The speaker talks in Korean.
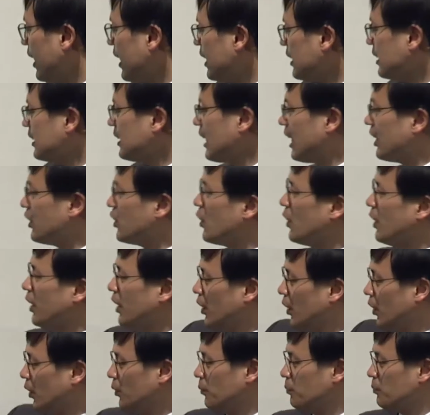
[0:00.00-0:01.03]
가지
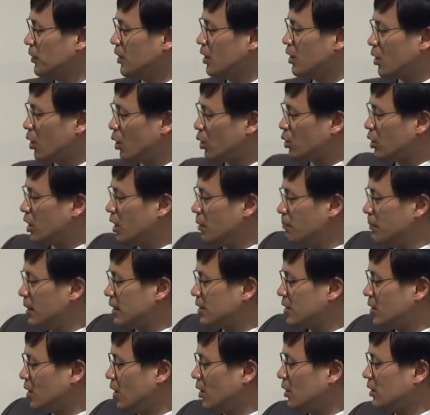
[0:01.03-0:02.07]
단어예요. 거룩한
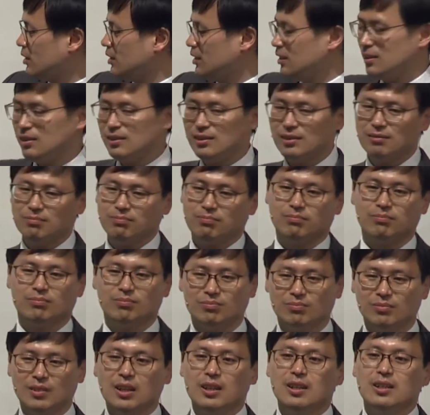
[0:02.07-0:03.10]
백성,
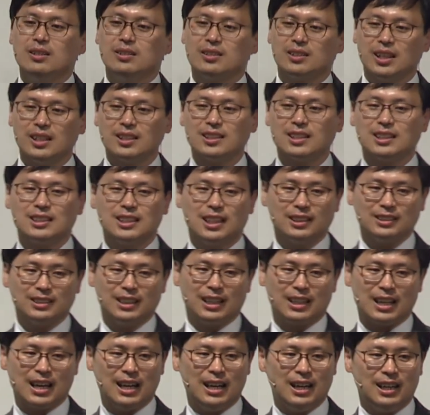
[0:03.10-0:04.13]
제사장
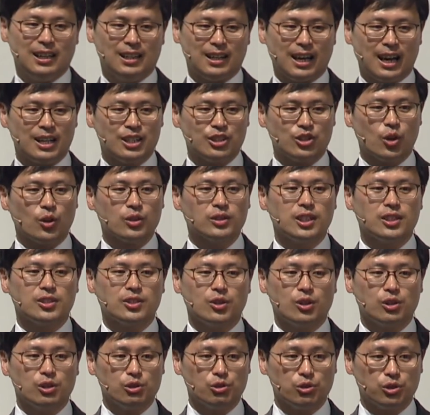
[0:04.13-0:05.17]
나라라는
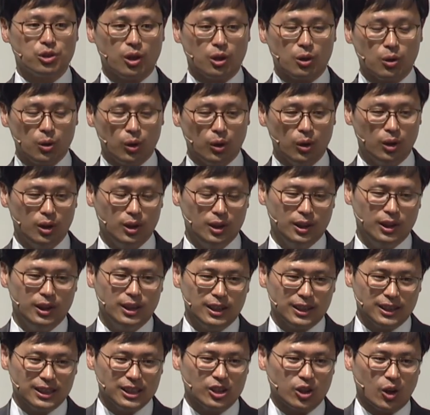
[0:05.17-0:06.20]
정체성을 주셨고
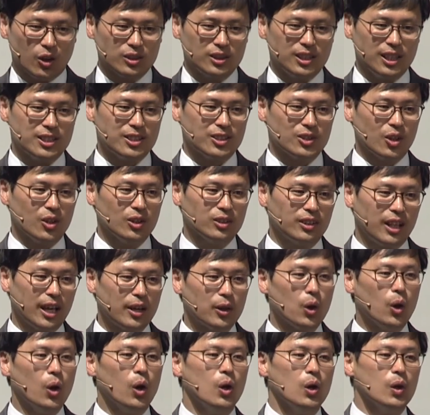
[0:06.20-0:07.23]
그
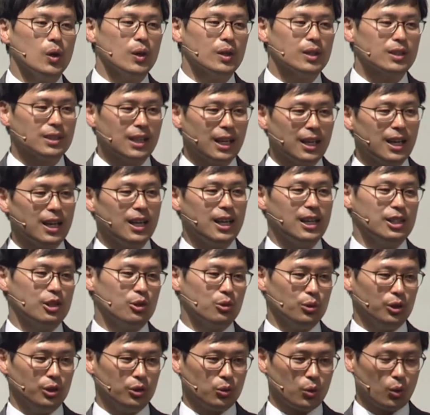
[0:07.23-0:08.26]
정체성대로 살아갈
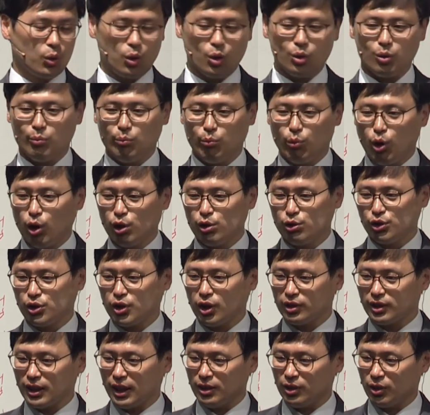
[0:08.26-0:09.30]
수 있도록 뭘
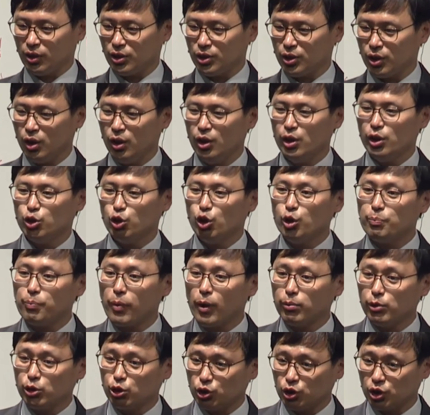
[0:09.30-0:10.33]
주셨다는 거죠?
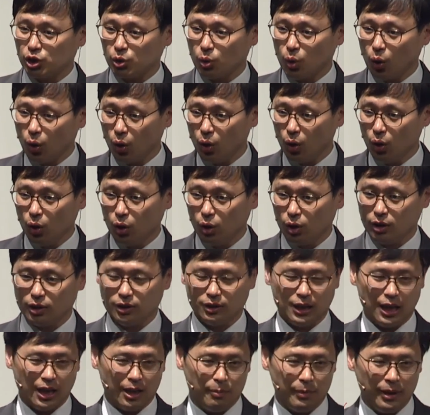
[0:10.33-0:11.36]
율법을 주시고
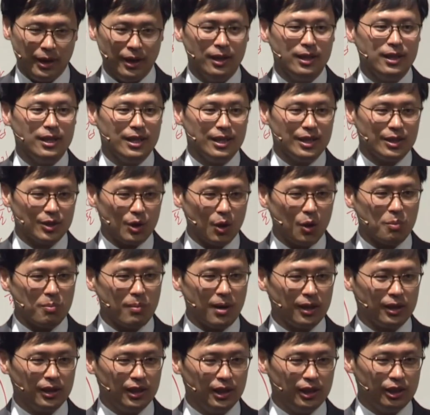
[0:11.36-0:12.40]
그다음에
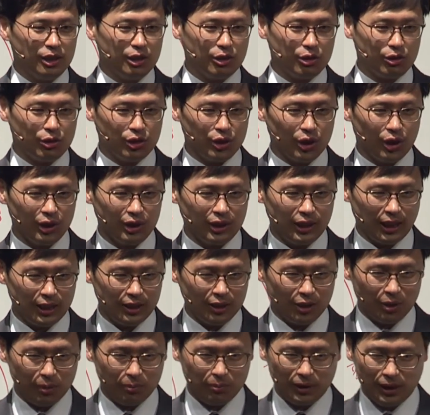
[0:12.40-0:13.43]
성막을
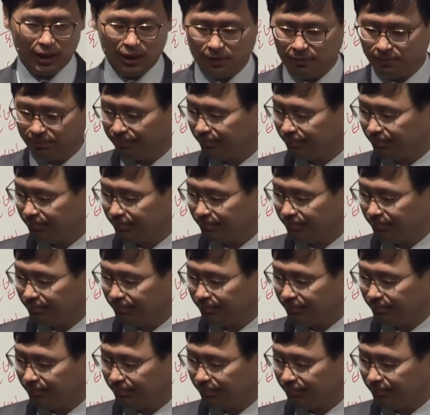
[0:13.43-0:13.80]
주셨다는 겁니다.